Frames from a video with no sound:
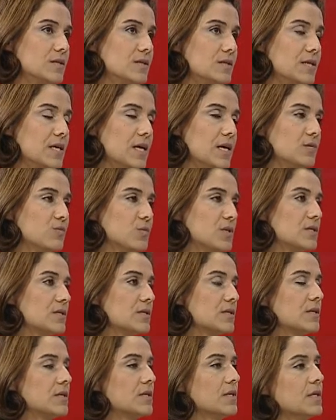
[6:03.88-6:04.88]

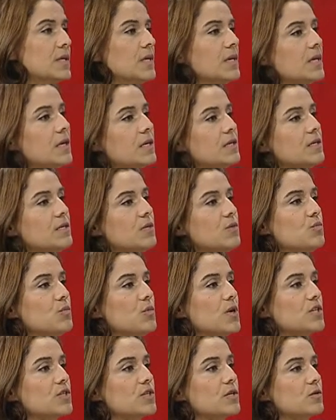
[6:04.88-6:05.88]
gelmesi. Yine bir
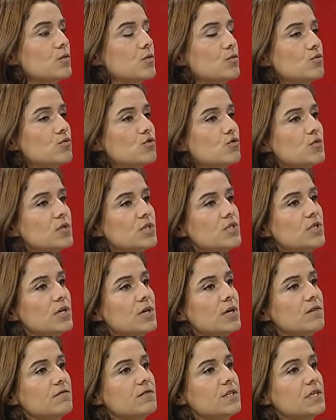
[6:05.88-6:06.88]
başka konuşmacı
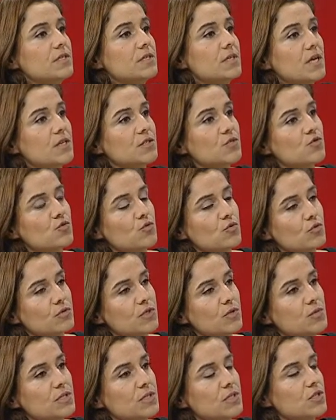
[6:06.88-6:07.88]
Avniye Tansu, o
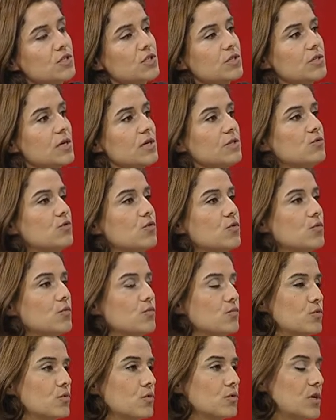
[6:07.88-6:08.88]
da bir açık radyo
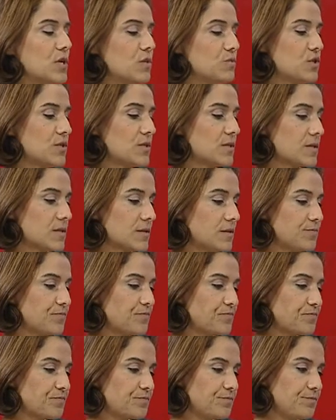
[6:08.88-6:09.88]
programcısı.
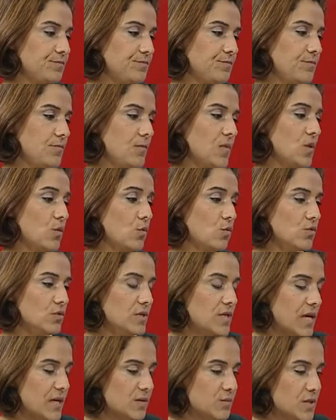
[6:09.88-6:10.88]
Onun
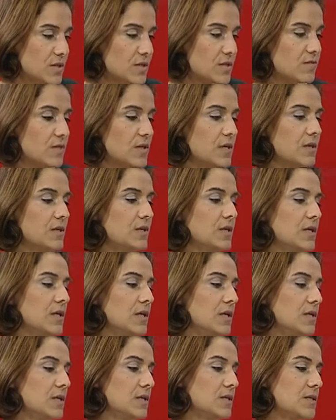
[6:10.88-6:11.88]
gelmesi ve
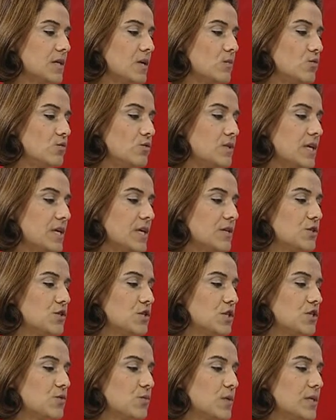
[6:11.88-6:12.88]
İstanbul'un tarih
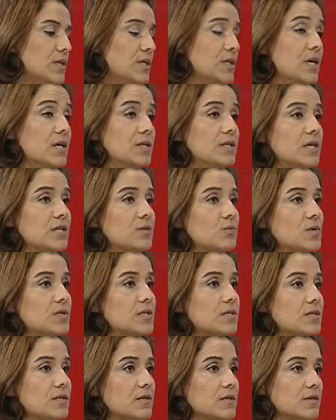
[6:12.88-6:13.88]
çeşmelerini
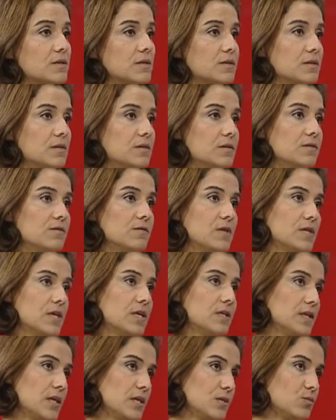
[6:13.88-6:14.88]
anlatması e,
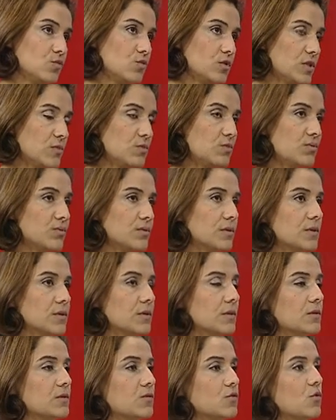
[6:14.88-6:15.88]
falan yani bu tip
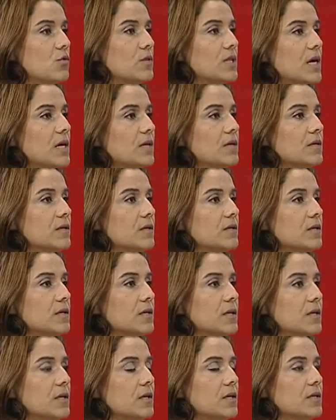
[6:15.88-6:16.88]
e, yollarla
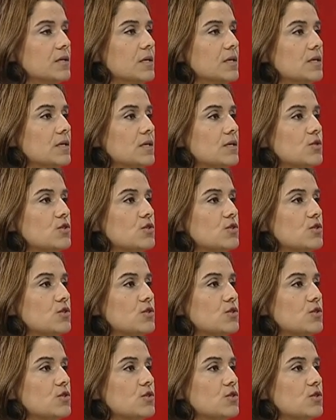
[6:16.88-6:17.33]
yeterince